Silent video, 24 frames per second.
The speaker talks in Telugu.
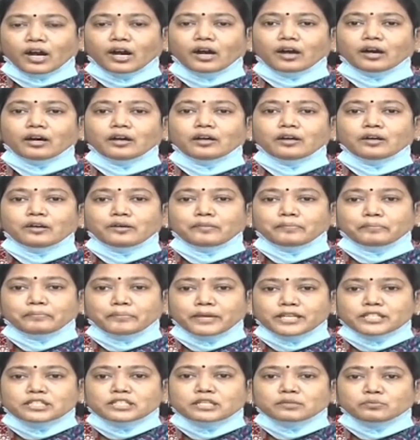మంచి
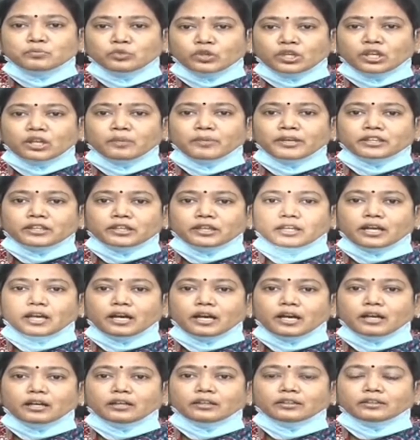ముఖ్యమంత్రిగా
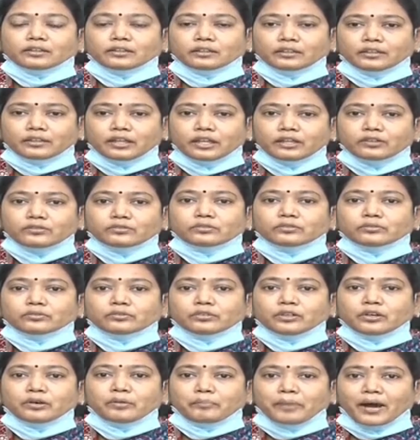నేను
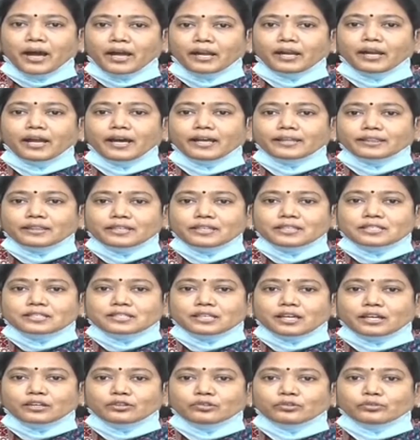పాలన అందిస్తాను
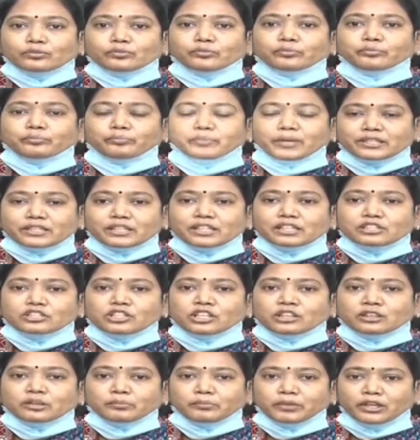ప్రజల చేత మేలు
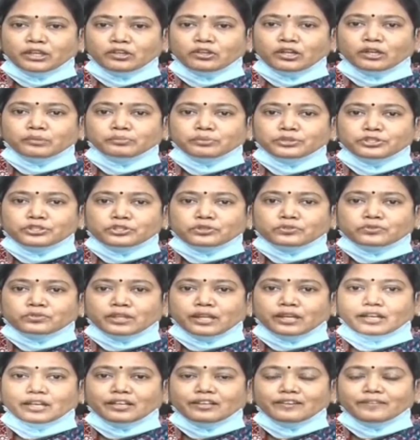అనిపించుకుంటానని
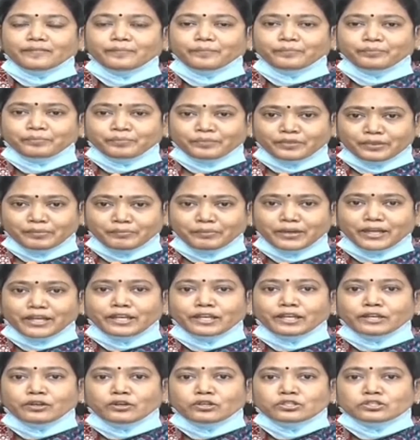మరి ఈరోజు
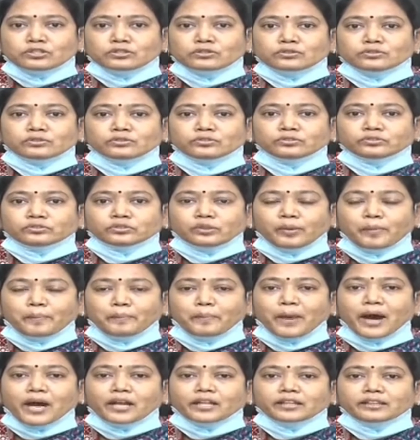
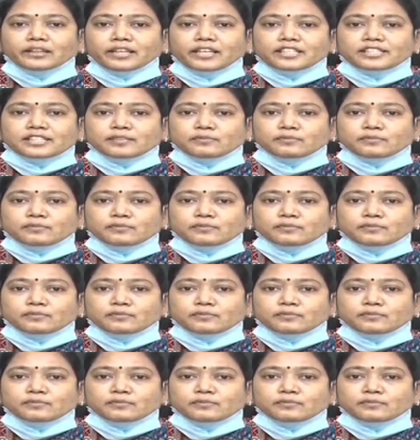భారతదేశంలోనే